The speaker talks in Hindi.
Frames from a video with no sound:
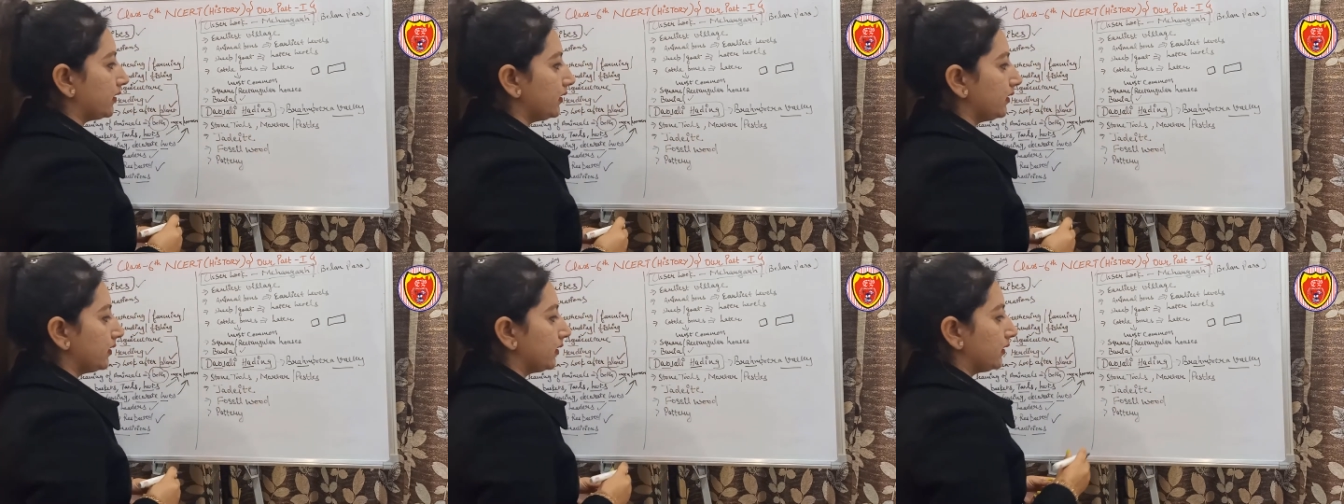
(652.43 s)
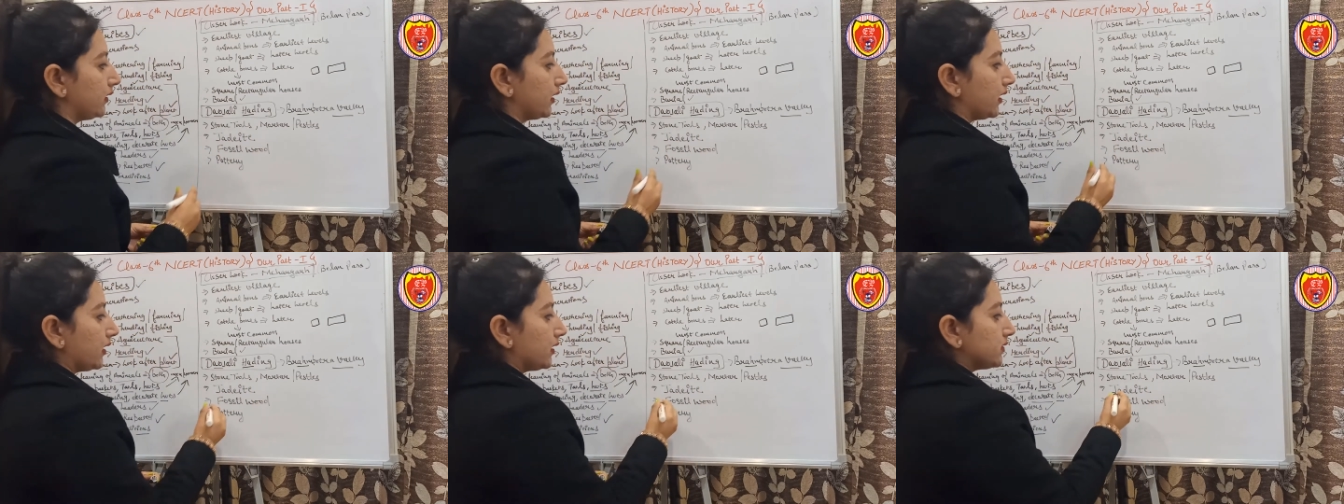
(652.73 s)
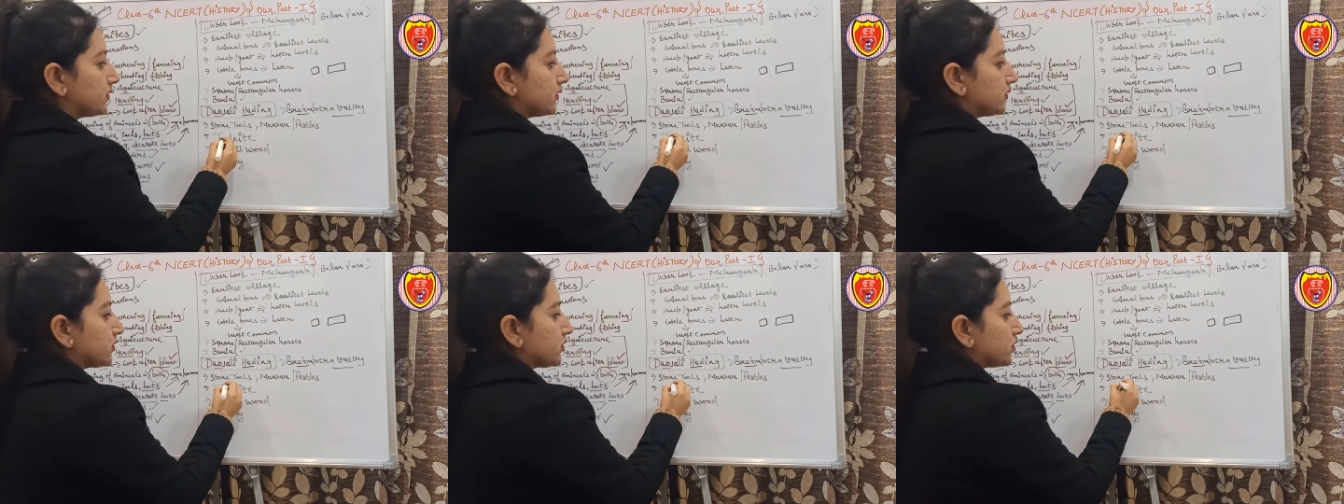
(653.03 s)
हैं
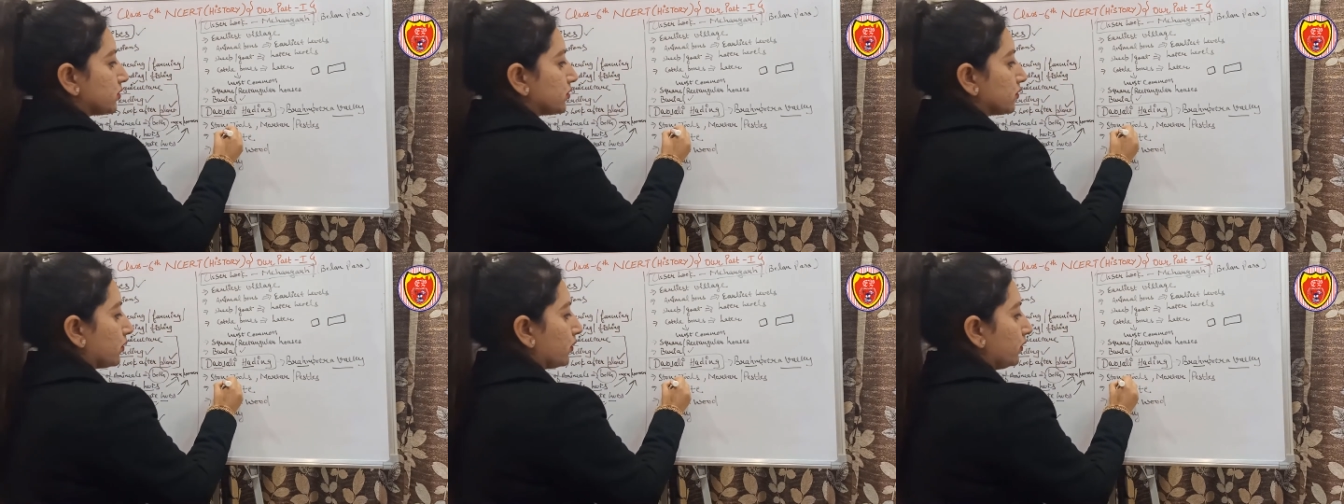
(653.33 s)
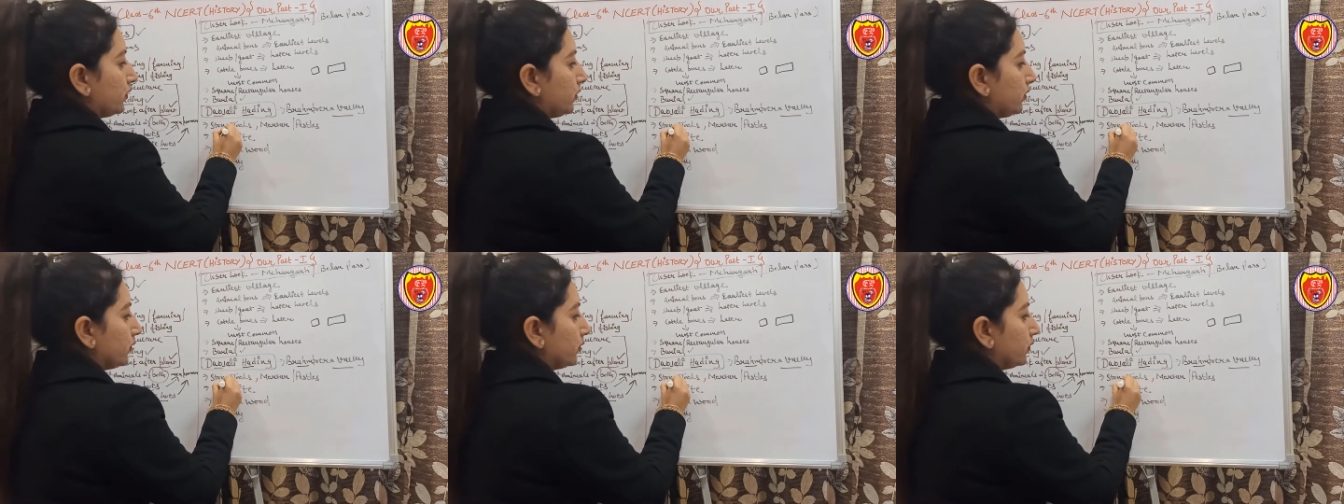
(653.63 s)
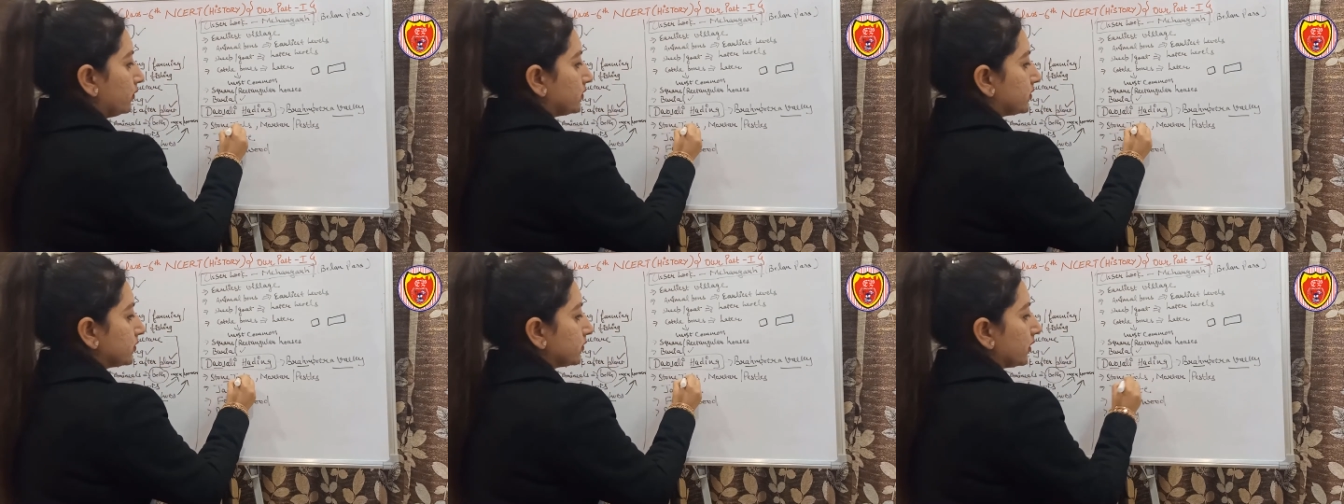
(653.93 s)
यहाँ से स्टोन
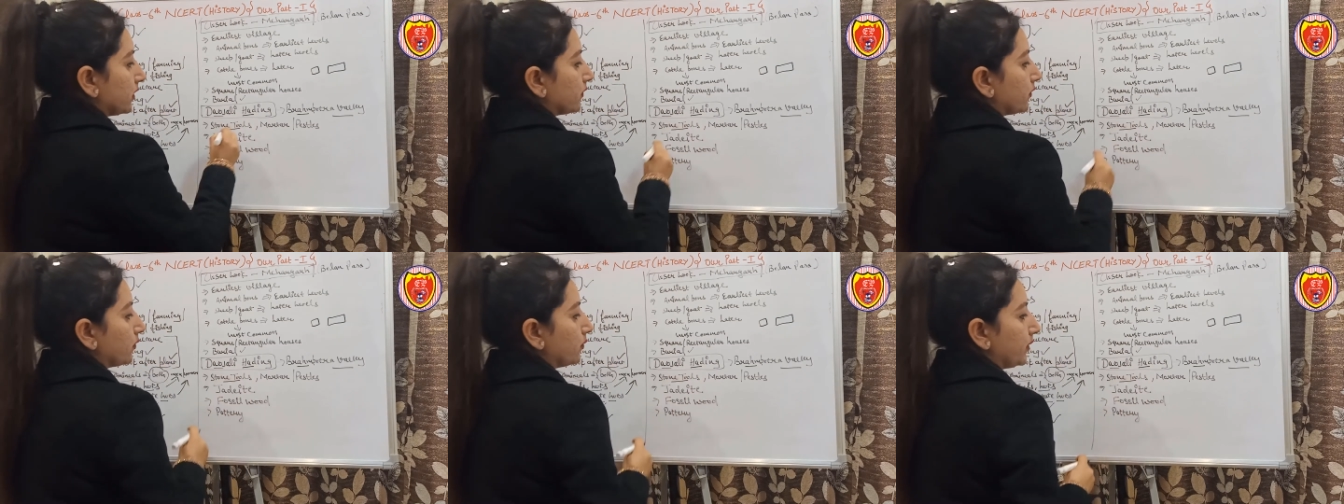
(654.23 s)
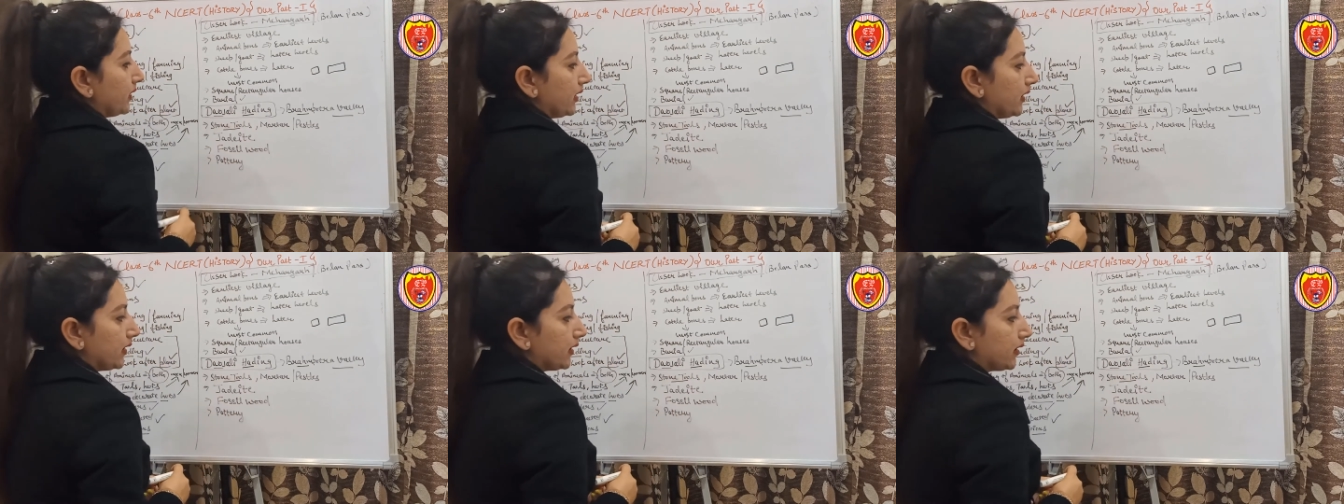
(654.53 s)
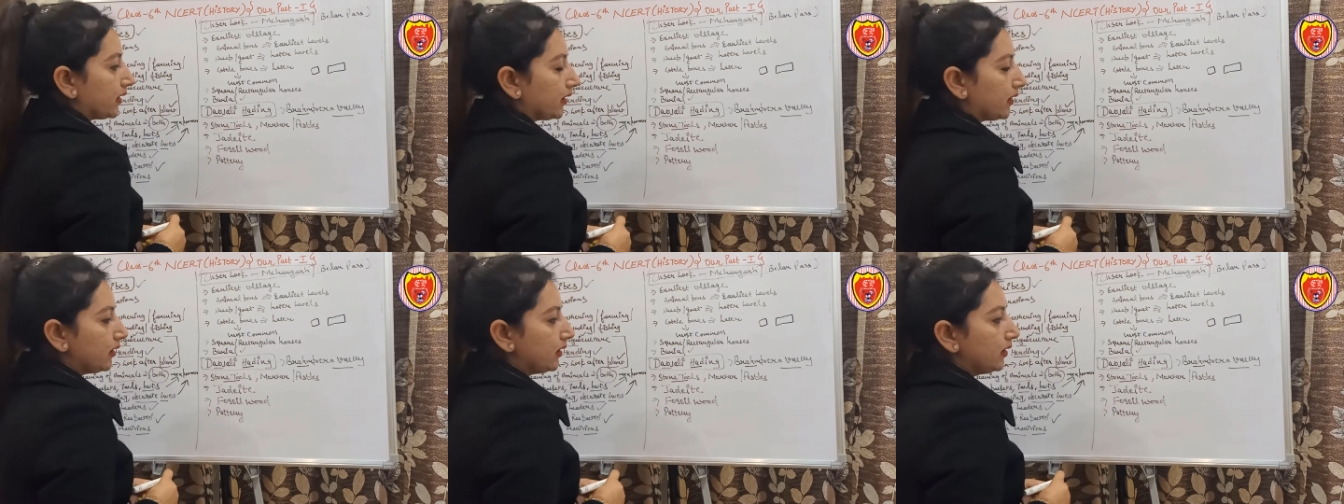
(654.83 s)
टूल्स जो है वो मिले
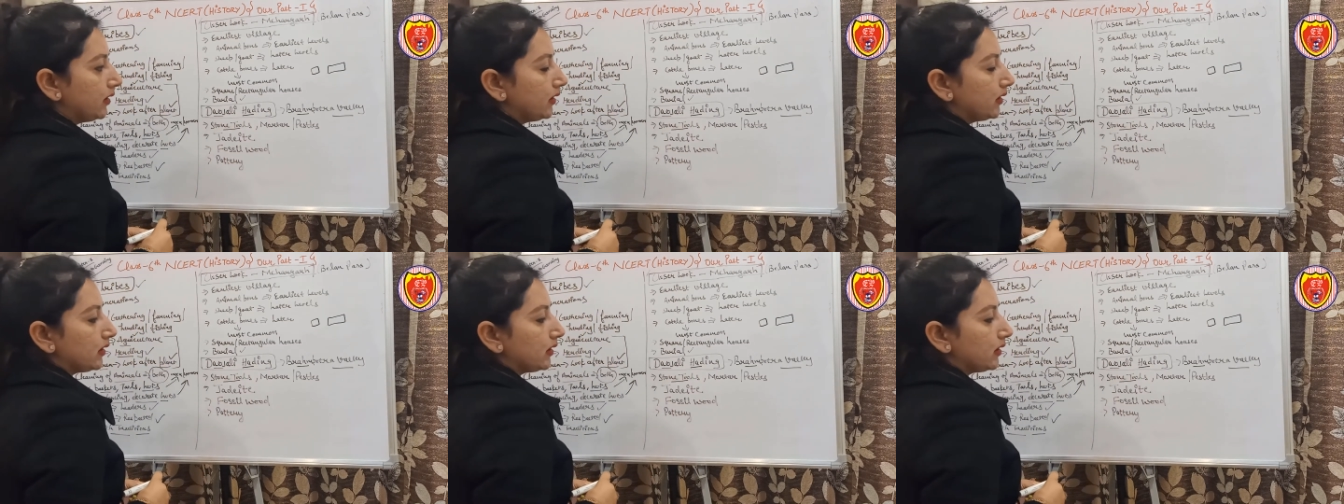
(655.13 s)
हैं